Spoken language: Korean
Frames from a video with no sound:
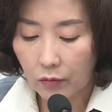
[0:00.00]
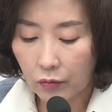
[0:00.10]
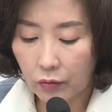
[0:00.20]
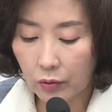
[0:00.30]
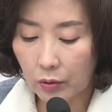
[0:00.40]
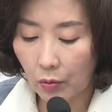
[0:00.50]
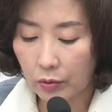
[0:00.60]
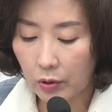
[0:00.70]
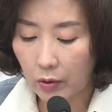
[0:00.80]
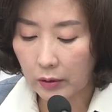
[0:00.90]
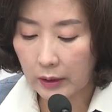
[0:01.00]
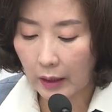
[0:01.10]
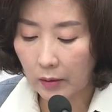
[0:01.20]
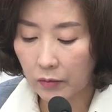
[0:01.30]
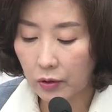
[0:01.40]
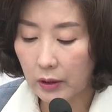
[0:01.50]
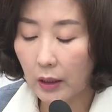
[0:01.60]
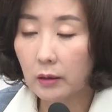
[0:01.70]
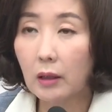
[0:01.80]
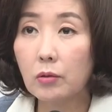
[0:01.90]
국군 통수권자인
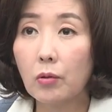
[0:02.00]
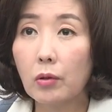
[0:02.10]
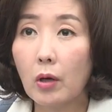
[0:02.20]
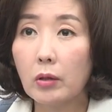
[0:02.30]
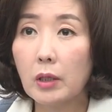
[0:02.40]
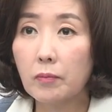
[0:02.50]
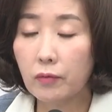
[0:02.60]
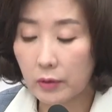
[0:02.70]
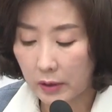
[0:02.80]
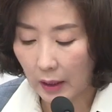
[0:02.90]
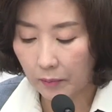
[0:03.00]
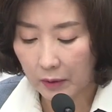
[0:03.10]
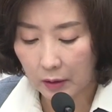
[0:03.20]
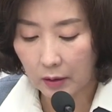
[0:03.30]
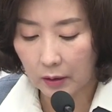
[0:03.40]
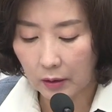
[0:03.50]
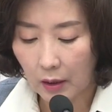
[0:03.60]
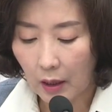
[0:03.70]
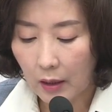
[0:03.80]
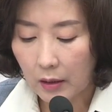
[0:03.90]
문재인 대통령의 불참 등은
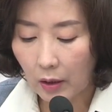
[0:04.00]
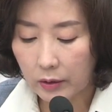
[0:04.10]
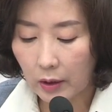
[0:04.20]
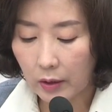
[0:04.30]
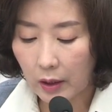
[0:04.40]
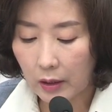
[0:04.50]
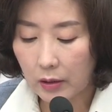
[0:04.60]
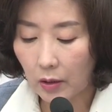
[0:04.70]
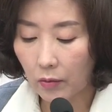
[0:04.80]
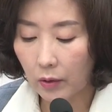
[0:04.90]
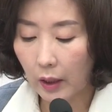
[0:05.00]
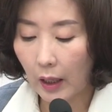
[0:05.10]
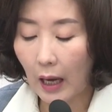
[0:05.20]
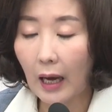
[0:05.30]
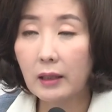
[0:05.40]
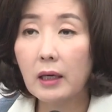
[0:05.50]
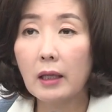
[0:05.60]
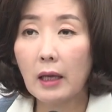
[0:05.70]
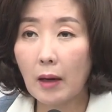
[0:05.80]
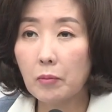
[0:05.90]
여전히 이 정권의
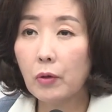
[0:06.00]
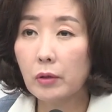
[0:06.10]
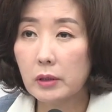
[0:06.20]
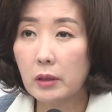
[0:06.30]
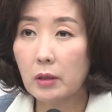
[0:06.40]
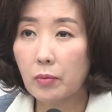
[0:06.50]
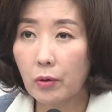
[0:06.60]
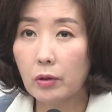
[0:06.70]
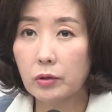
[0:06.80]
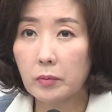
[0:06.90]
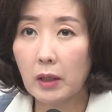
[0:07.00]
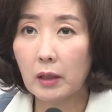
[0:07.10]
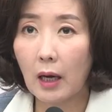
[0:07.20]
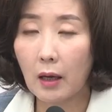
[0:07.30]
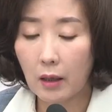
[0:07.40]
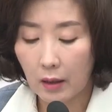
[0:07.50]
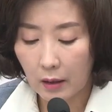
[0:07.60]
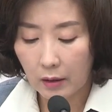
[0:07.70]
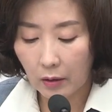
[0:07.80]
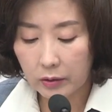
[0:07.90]
안이한 안보의식을 보여줍니다.
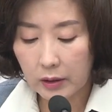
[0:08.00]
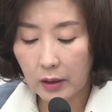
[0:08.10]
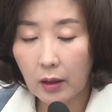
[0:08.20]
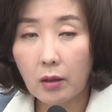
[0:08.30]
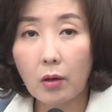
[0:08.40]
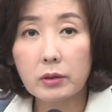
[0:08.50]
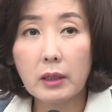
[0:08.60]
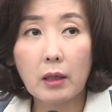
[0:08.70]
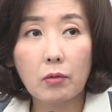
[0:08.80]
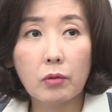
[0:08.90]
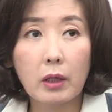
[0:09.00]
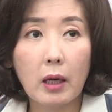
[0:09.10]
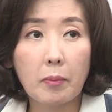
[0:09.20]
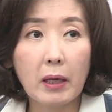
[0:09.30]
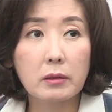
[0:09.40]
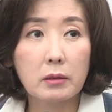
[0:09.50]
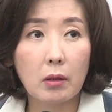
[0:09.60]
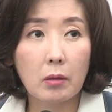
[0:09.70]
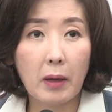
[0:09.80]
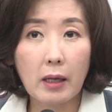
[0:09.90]
역시 어제 우리가
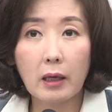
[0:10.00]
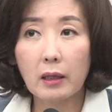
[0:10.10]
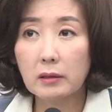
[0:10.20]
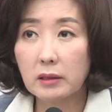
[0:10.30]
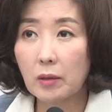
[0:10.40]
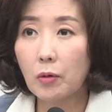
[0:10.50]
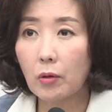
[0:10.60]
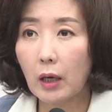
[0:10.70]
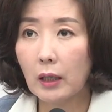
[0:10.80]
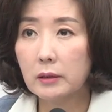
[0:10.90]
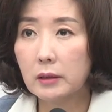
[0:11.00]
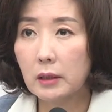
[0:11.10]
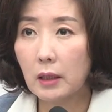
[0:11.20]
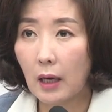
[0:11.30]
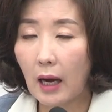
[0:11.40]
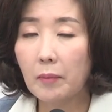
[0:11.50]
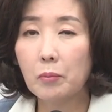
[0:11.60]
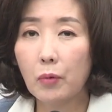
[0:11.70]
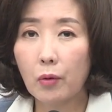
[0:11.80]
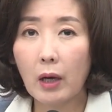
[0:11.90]
백서 발간한 제목과 같이
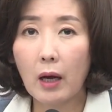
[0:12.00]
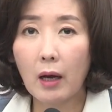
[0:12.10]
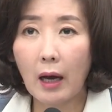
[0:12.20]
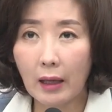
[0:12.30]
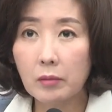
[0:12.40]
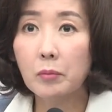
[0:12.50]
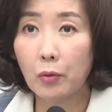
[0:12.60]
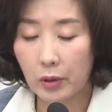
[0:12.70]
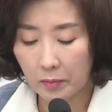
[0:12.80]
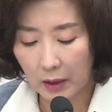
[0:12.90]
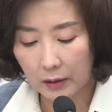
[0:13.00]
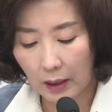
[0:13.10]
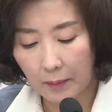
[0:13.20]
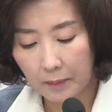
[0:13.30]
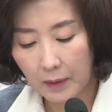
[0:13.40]
안보가 안 보입니다.